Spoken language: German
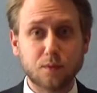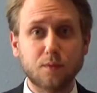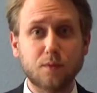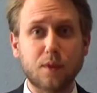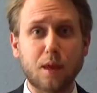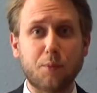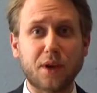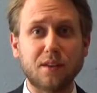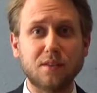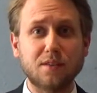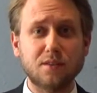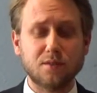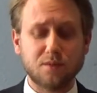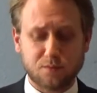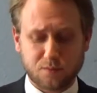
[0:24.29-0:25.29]
Der
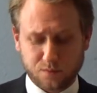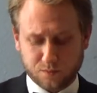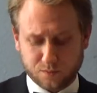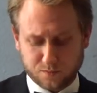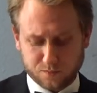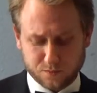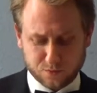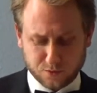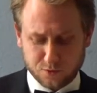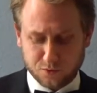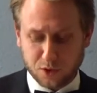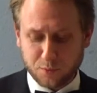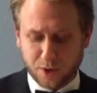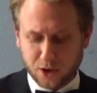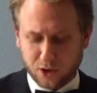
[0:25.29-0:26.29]
Prinz
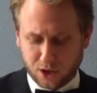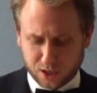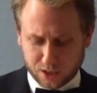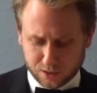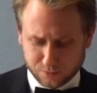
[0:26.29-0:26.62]
von Mallorca.